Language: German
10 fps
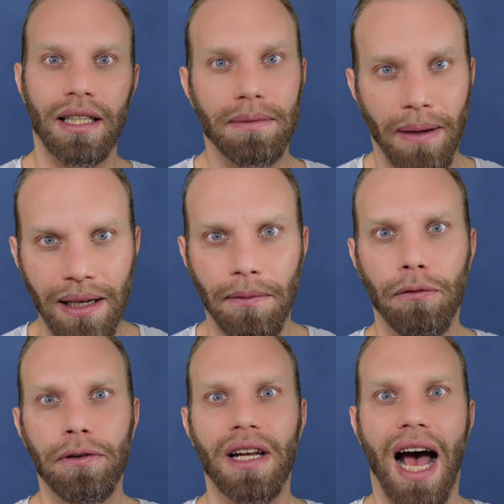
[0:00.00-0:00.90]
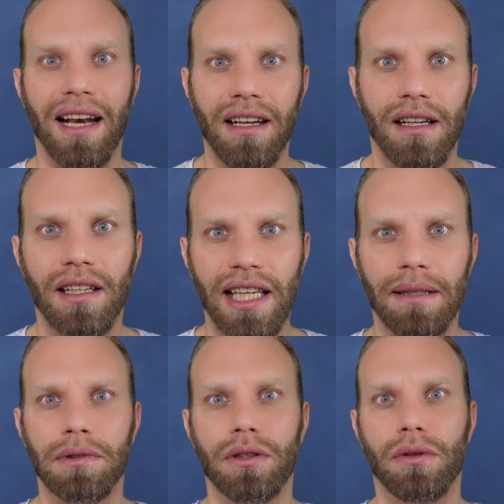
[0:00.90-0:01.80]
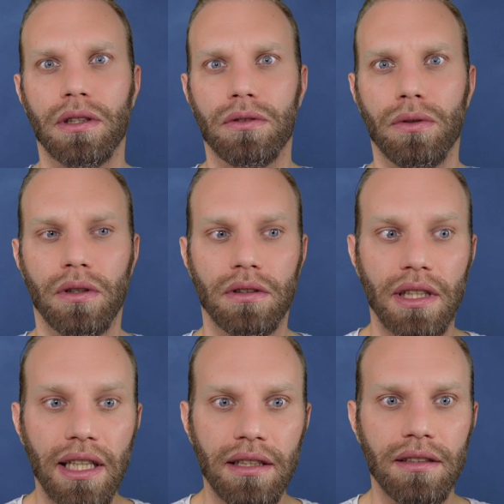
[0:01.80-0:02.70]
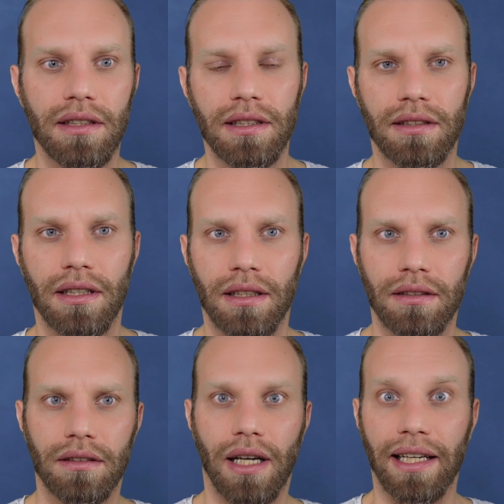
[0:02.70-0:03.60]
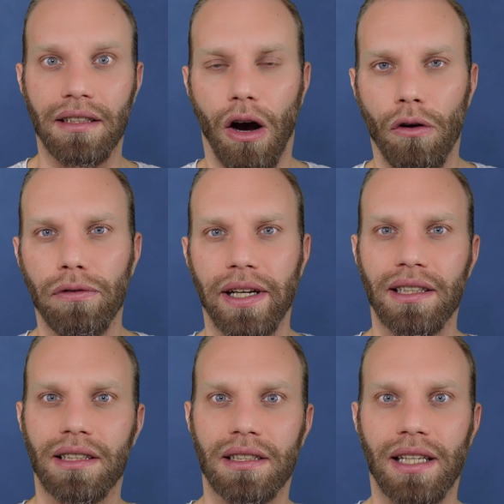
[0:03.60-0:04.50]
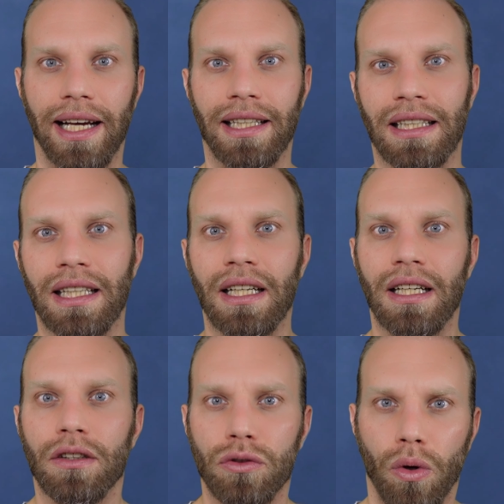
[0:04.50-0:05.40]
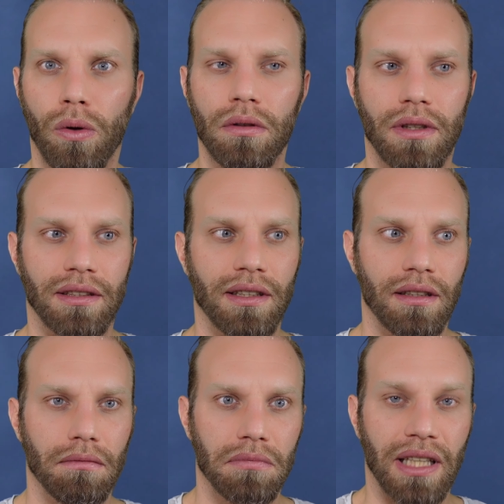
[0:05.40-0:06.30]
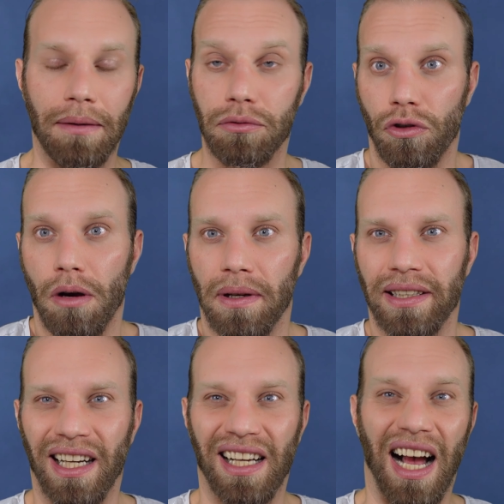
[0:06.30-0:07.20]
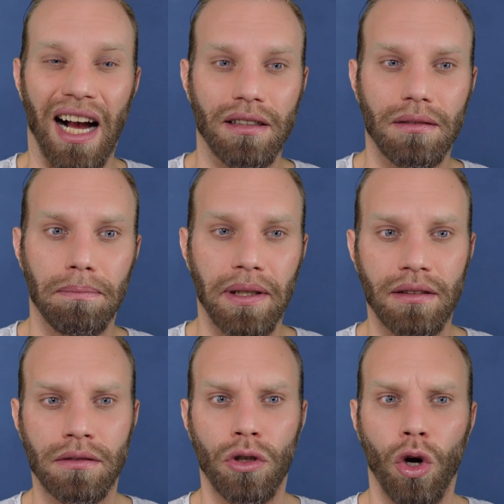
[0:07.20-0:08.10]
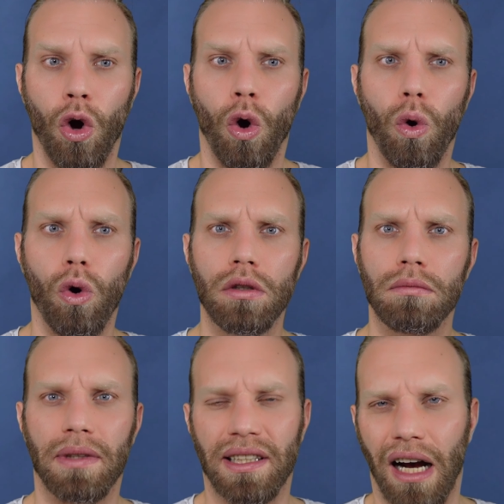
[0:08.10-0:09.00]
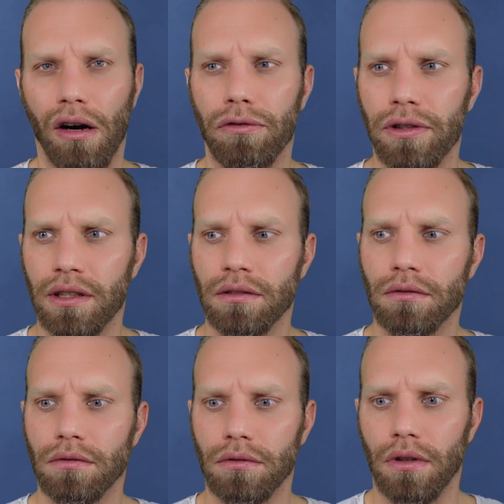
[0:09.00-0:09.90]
Es waren aber auch viele andere Lebenssituationen in dieser recht aufregenden Zeit, so dass ich selbst körperlich erkrankt bin und mich daraufhin